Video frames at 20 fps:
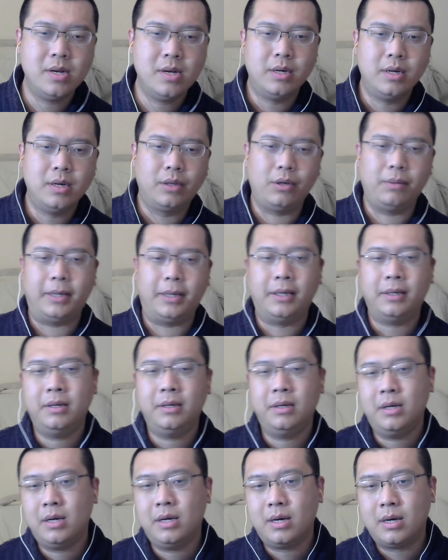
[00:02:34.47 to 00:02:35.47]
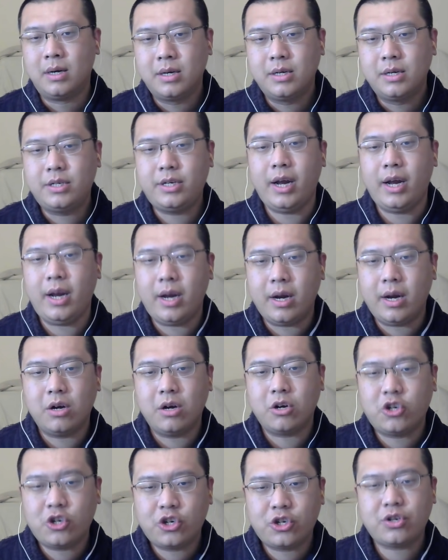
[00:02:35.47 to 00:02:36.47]
对吧？这个
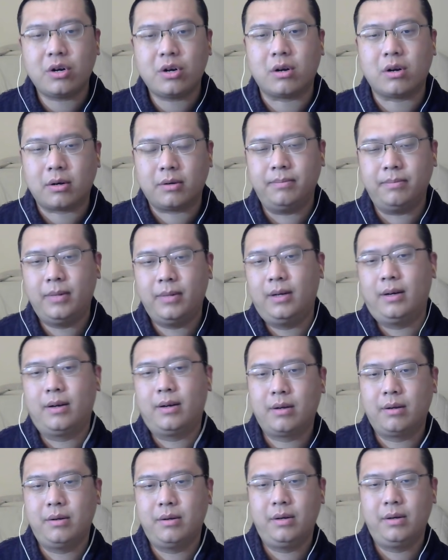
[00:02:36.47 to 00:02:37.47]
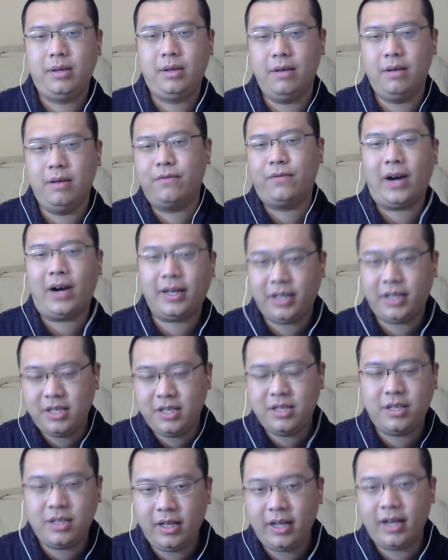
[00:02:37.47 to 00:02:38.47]
事儿引发的一
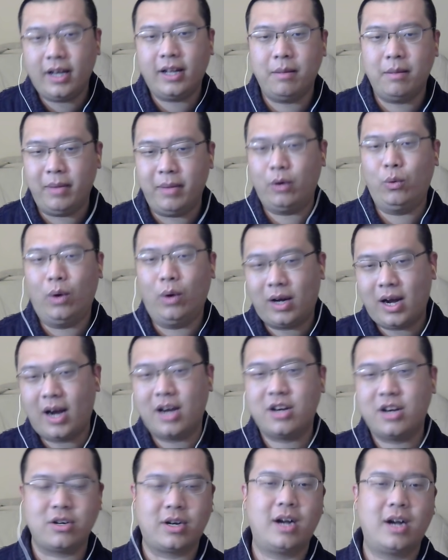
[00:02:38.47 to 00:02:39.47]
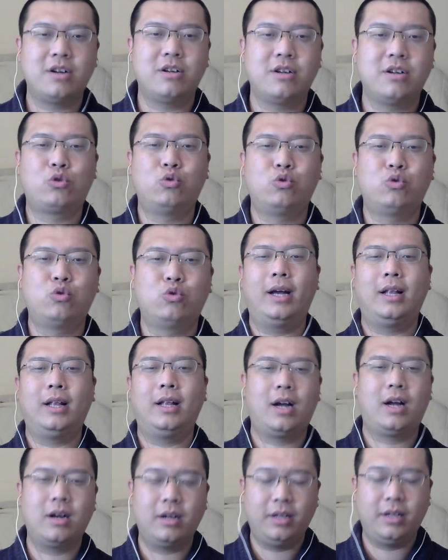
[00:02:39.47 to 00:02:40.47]
系列的美国开始开始的出牌了，
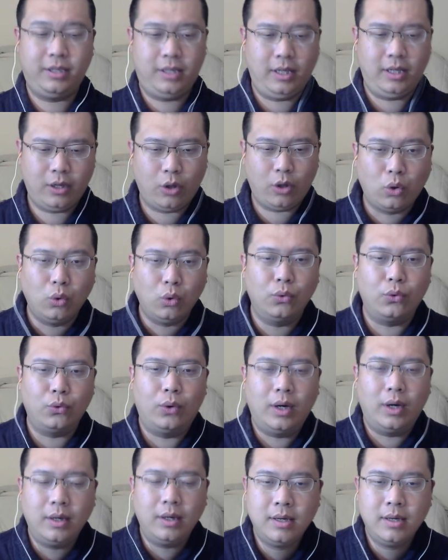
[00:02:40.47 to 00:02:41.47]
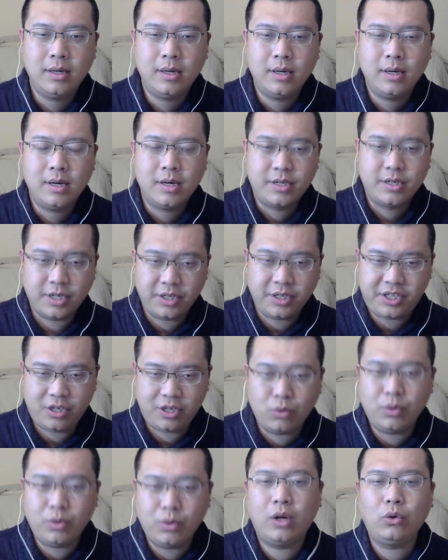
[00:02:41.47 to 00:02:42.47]
开始了一系列的动作。这其
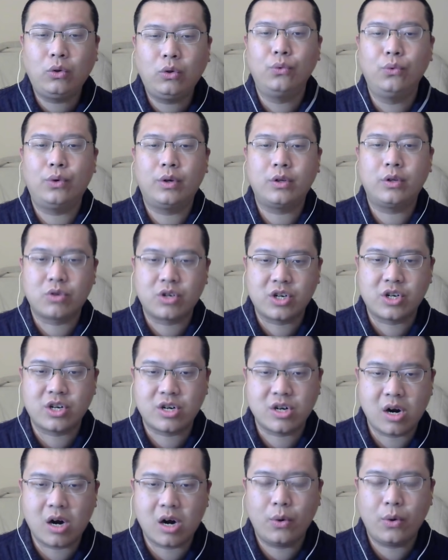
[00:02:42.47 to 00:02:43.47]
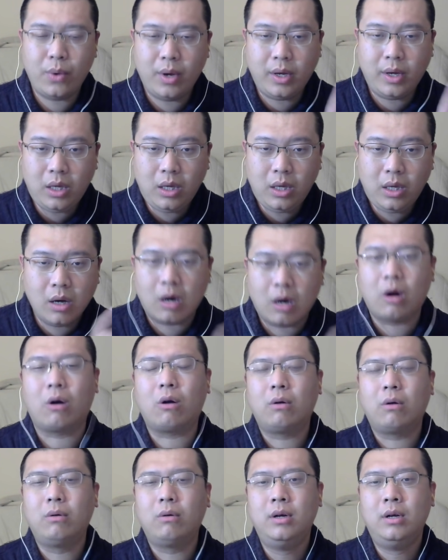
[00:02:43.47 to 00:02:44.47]
中一个动作就是十二月一
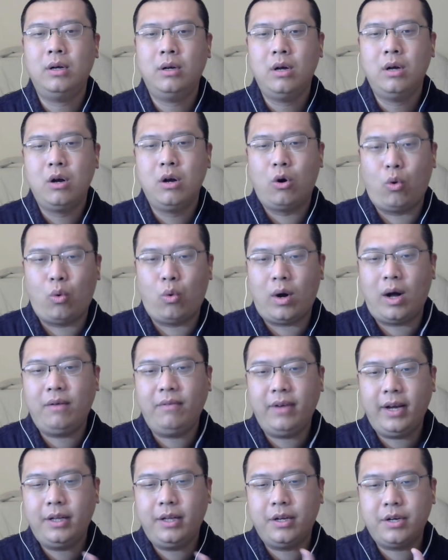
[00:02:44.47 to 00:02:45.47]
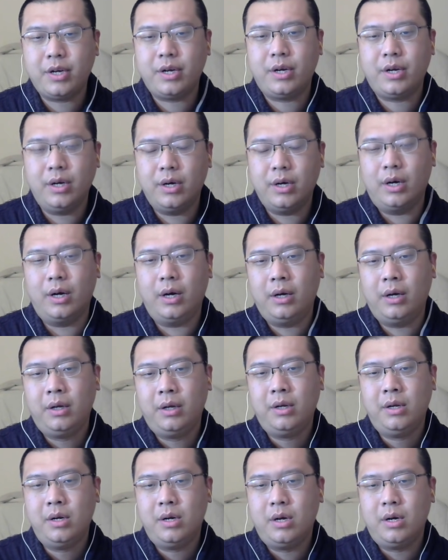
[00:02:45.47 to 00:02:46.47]
号，华为的这个
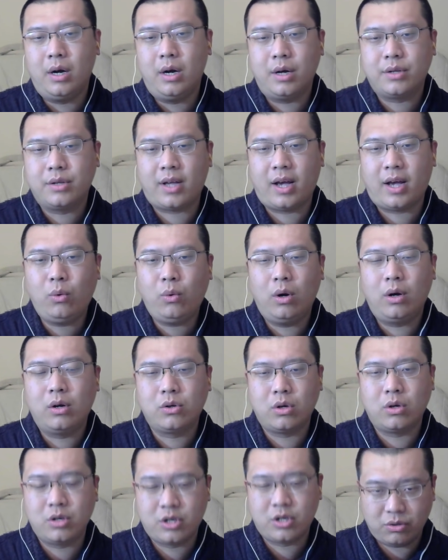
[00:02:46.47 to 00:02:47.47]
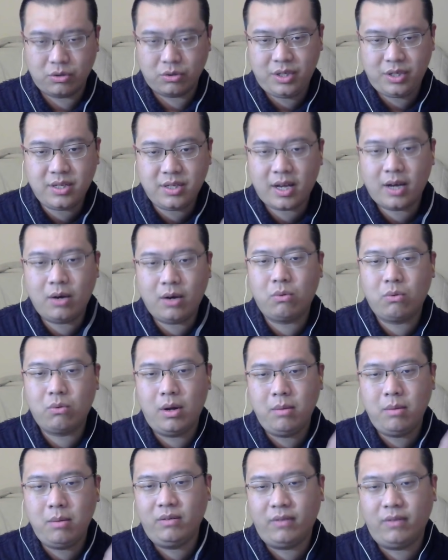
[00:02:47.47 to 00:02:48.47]
呃财务首席财务官
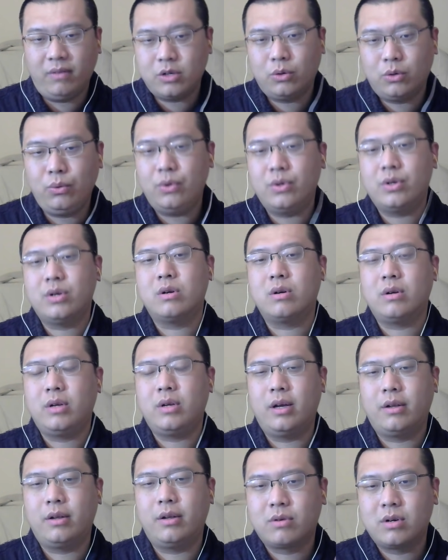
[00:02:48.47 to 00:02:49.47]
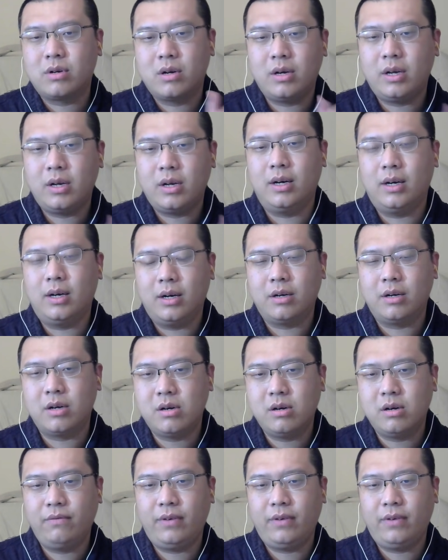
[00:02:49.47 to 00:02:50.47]
孟晚舟女士，也就是那个任
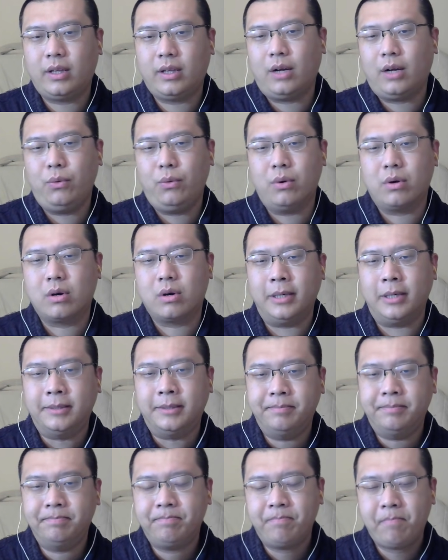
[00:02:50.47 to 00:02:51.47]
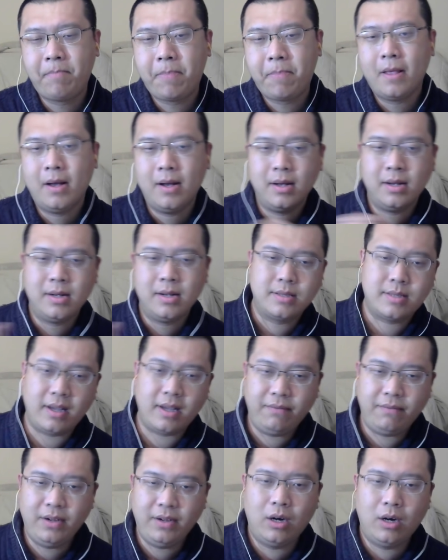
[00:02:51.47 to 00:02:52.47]
正非大女儿嘛。在
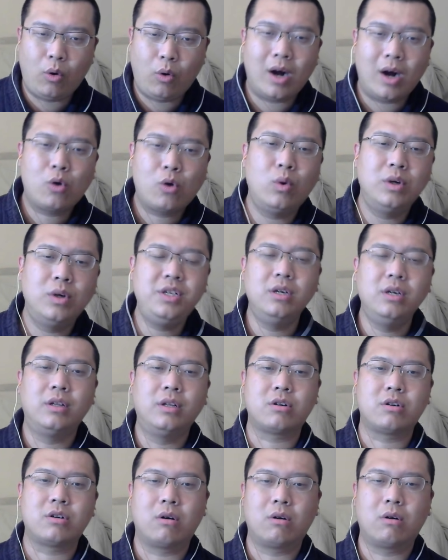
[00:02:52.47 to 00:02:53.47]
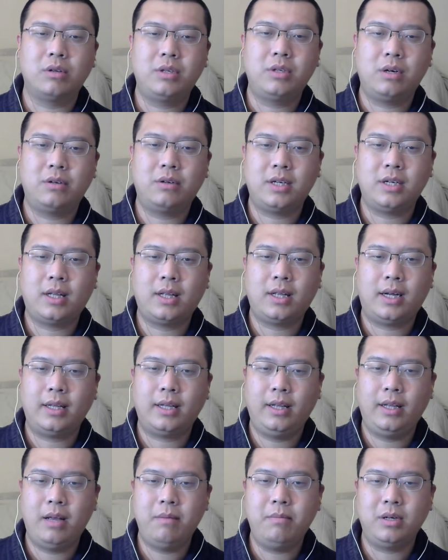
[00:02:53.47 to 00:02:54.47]
温哥华过境的时候，叫加拿大的
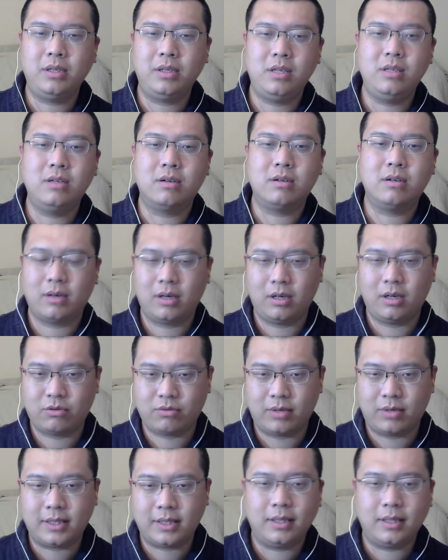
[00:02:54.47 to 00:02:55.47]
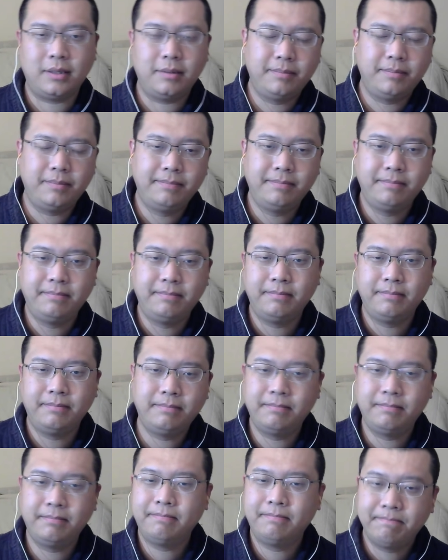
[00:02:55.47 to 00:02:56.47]
联邦骑警呢给抓起来
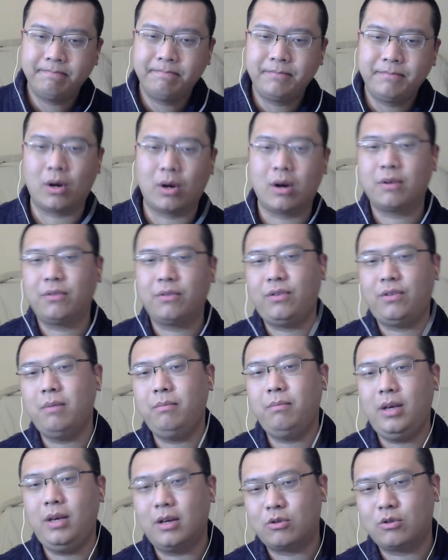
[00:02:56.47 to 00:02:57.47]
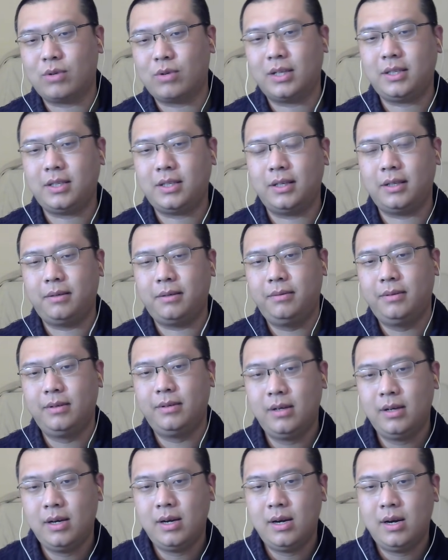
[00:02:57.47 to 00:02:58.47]
就 RCMP 给抓起来了，
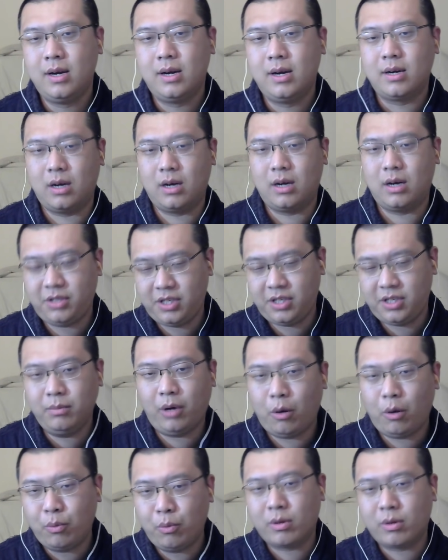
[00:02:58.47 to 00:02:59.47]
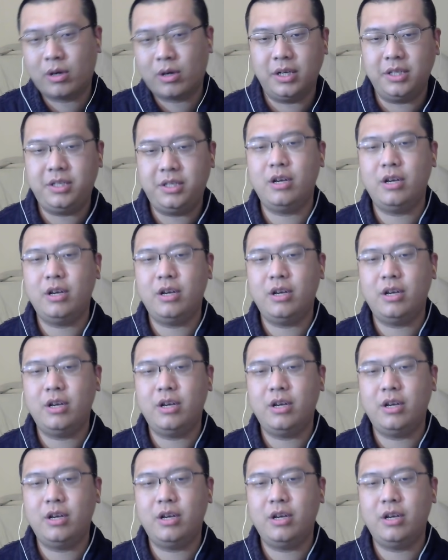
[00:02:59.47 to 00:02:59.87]
然后情报部门也介